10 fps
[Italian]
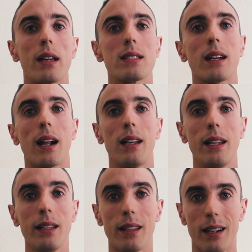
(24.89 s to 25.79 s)
che sarà
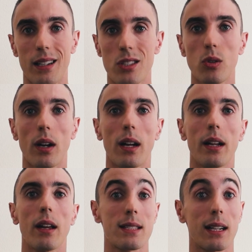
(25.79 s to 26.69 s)

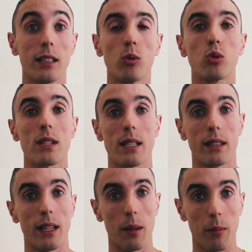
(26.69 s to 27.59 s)
l'internazionale che sarà tenuto a
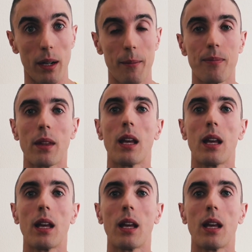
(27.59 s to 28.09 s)
settembre.